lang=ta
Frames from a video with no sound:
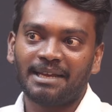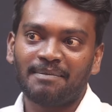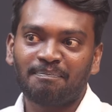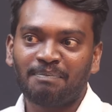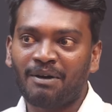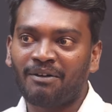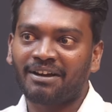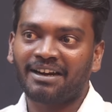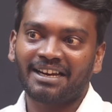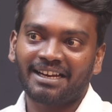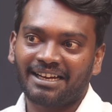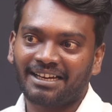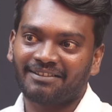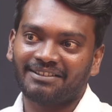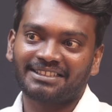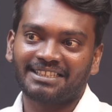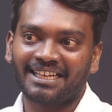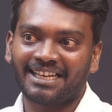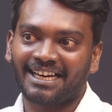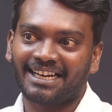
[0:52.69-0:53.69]
இப்போ வர
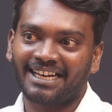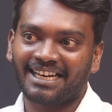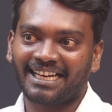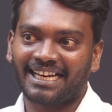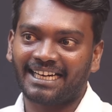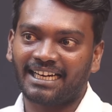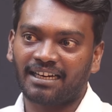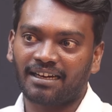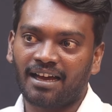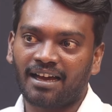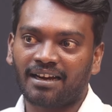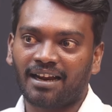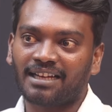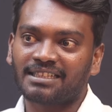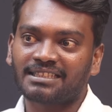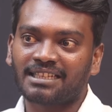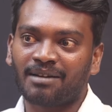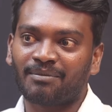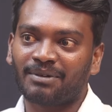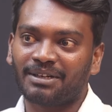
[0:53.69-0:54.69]
விஷயங்கள் என்ன கேட்டிங்கன்னா
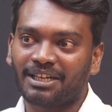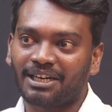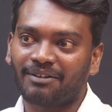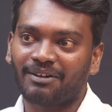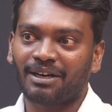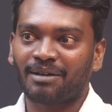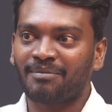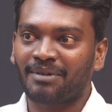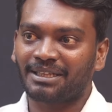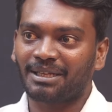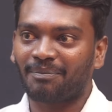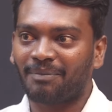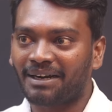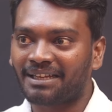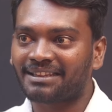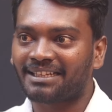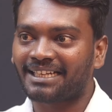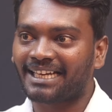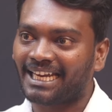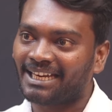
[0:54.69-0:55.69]
ராஜ்கமல் நிறுவனம் அந்த
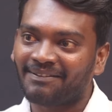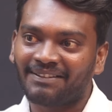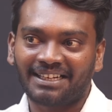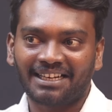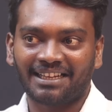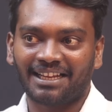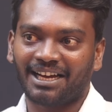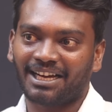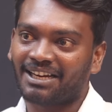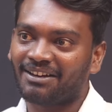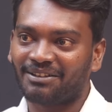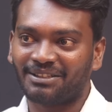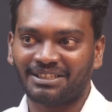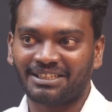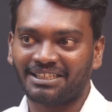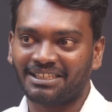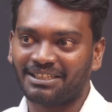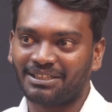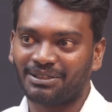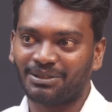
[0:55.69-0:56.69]
படத்தை கைவிட்டதாக
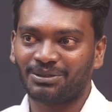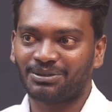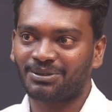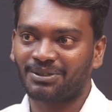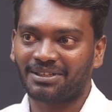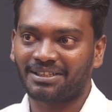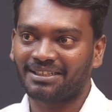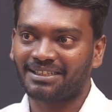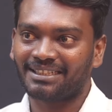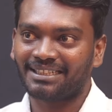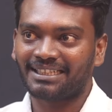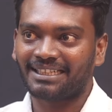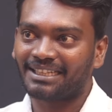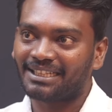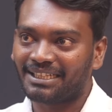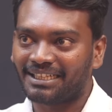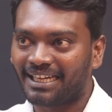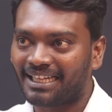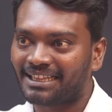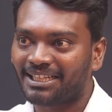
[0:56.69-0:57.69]
வந்து நியூஸ் வருது
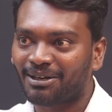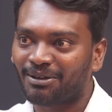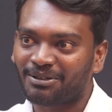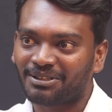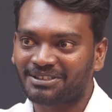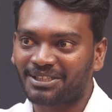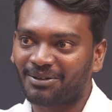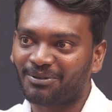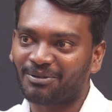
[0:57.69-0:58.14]
இது எந்த அளவுக்கு